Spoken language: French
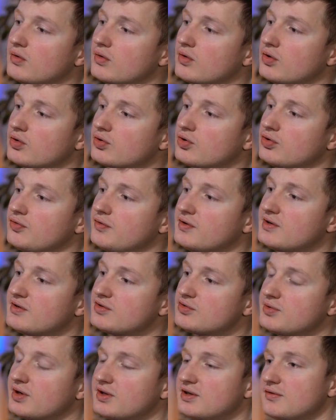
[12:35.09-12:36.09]
quand, tu fais tes
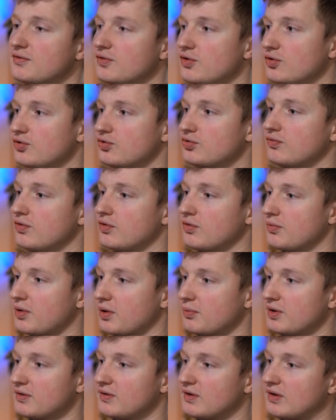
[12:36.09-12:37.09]
objectifs, le, souvent en
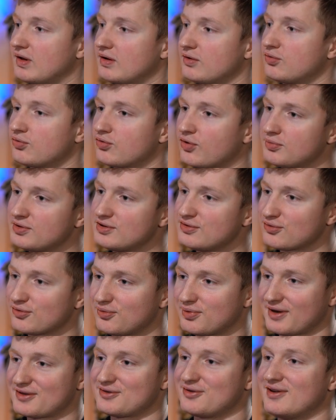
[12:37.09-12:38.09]
prépa, c'est que tu as ton ambition
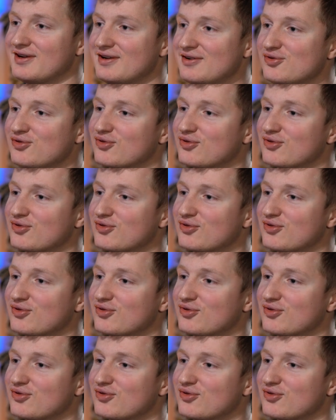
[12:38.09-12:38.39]
personnelle,